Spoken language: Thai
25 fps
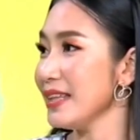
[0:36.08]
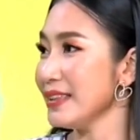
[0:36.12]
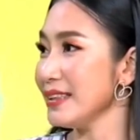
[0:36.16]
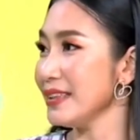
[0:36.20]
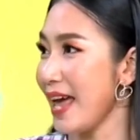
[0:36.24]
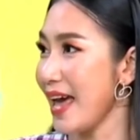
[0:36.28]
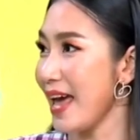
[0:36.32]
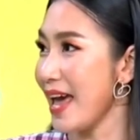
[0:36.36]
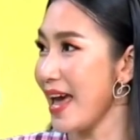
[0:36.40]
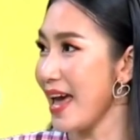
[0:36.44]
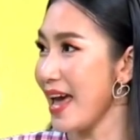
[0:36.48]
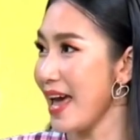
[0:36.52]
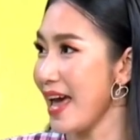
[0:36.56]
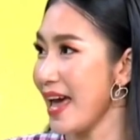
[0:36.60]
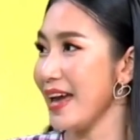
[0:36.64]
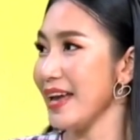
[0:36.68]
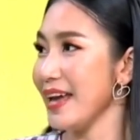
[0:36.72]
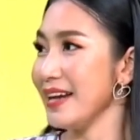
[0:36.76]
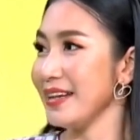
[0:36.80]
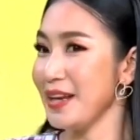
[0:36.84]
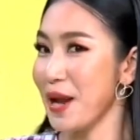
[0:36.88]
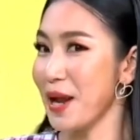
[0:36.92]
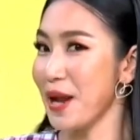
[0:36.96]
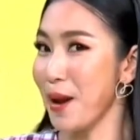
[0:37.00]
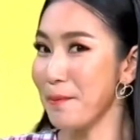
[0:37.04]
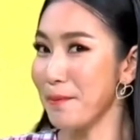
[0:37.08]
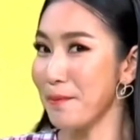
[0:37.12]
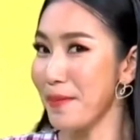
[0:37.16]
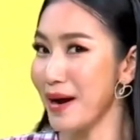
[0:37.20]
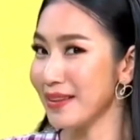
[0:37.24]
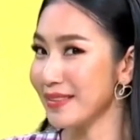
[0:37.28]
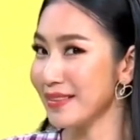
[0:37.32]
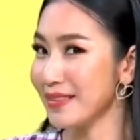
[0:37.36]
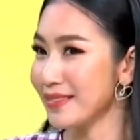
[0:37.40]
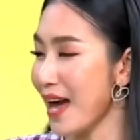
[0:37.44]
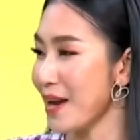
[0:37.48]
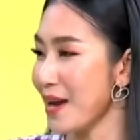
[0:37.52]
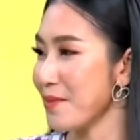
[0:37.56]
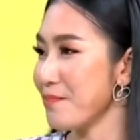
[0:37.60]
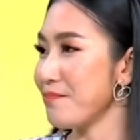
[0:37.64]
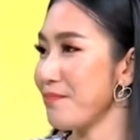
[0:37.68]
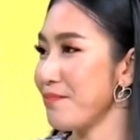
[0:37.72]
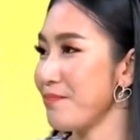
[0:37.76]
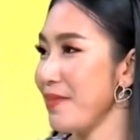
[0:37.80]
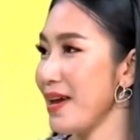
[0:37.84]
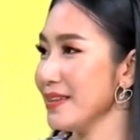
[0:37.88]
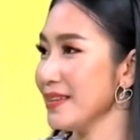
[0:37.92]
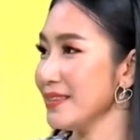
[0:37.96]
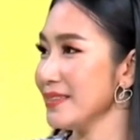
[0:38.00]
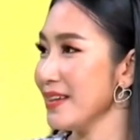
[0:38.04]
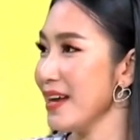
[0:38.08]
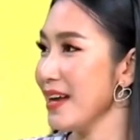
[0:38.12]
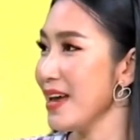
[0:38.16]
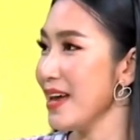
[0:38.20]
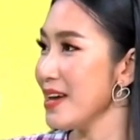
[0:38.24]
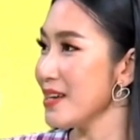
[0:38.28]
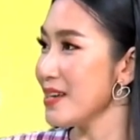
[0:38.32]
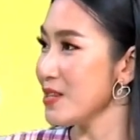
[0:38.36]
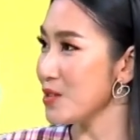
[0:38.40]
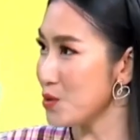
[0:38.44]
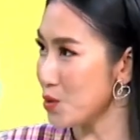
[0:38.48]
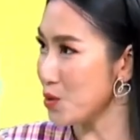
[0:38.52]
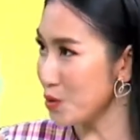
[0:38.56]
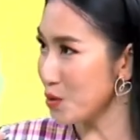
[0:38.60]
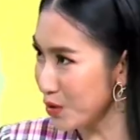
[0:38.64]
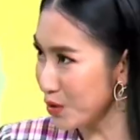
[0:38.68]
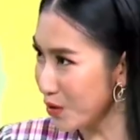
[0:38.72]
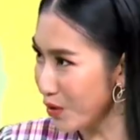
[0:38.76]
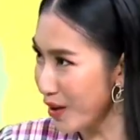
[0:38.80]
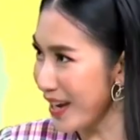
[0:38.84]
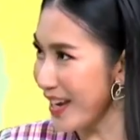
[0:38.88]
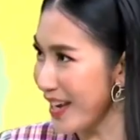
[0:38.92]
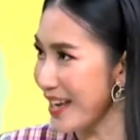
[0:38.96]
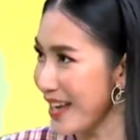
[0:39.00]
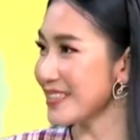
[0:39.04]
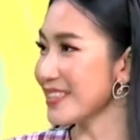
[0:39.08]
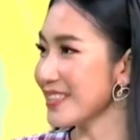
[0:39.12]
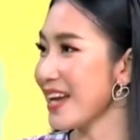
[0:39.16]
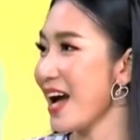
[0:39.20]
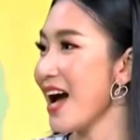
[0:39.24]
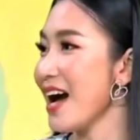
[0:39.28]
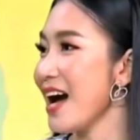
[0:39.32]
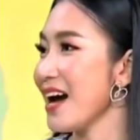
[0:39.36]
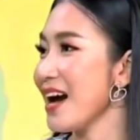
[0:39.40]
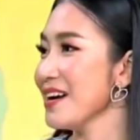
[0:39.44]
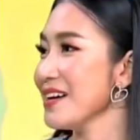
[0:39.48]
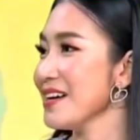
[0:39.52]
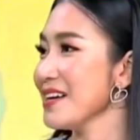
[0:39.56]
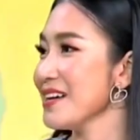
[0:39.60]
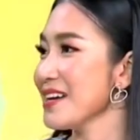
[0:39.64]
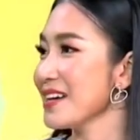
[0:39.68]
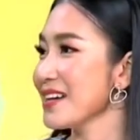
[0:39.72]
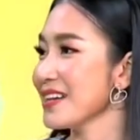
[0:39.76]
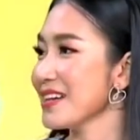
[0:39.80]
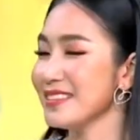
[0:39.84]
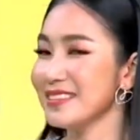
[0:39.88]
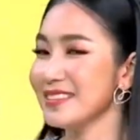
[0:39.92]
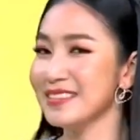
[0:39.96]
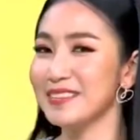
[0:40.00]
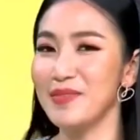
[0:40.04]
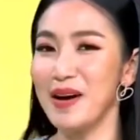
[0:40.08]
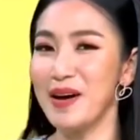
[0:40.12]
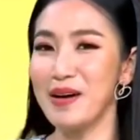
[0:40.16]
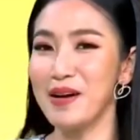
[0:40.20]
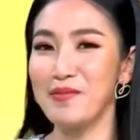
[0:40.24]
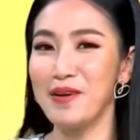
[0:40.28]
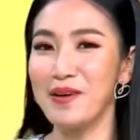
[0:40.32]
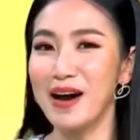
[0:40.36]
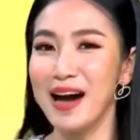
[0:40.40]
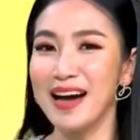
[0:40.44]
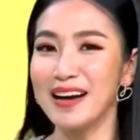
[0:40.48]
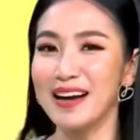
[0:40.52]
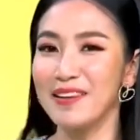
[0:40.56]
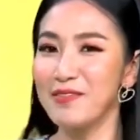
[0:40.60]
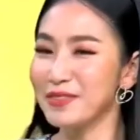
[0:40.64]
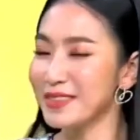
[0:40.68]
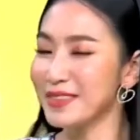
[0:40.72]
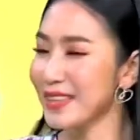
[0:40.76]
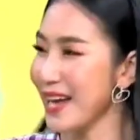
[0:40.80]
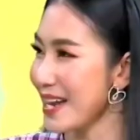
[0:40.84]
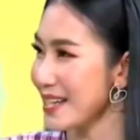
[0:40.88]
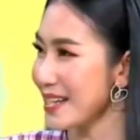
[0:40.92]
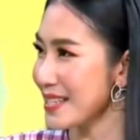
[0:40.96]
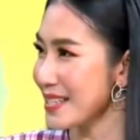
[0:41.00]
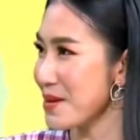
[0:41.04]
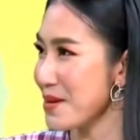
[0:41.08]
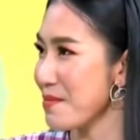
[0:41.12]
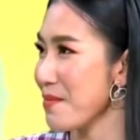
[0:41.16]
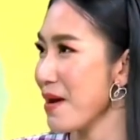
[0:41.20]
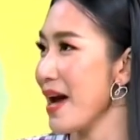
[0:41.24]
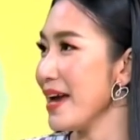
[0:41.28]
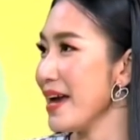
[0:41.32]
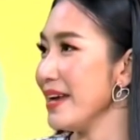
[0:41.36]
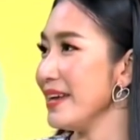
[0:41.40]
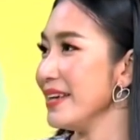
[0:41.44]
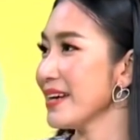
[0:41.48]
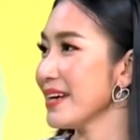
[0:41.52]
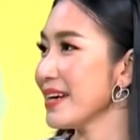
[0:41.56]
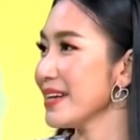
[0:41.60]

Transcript: แต่นำมาตัดเป็นชุดเดรสค่ะคือแบบว่าทันสมัย